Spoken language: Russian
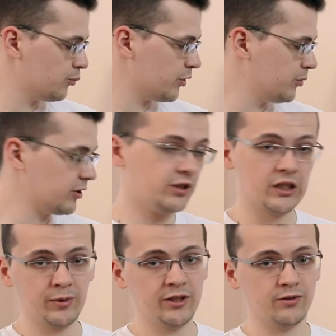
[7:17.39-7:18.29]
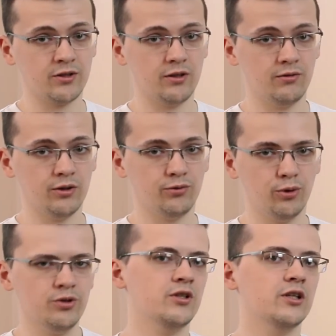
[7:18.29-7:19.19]
например, гигабайтовский Event
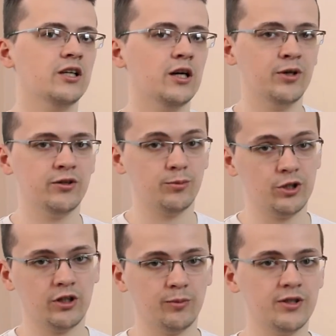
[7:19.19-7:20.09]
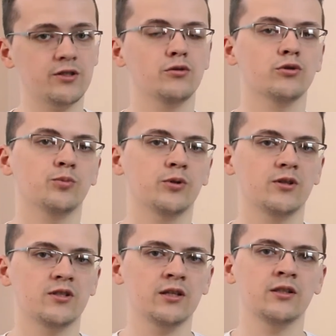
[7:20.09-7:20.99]
Force и гигабайт вообще на базе
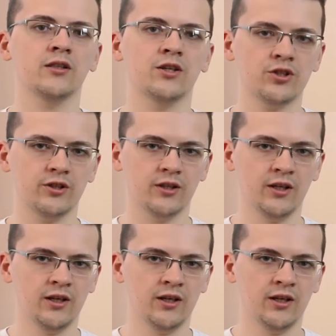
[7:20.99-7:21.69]
950 начали,